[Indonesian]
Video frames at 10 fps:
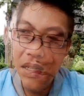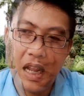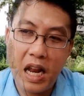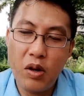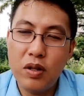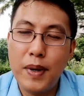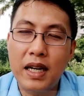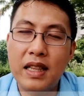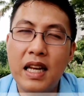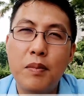nah lalu
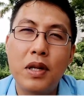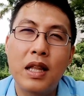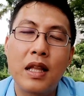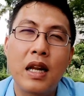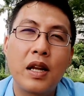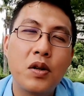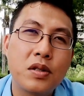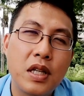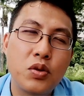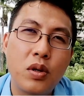teman kita ini bertanya lagi
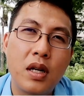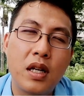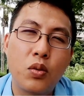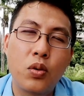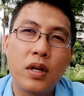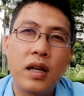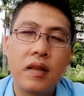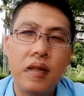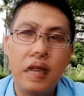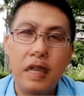dok saya sudah
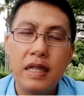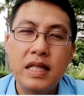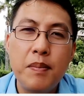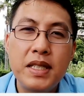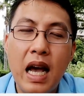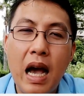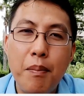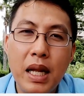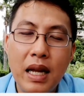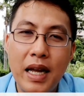dikuret nih saya bisa
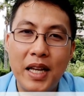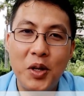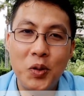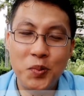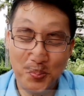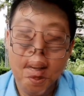hamil nggak ya dok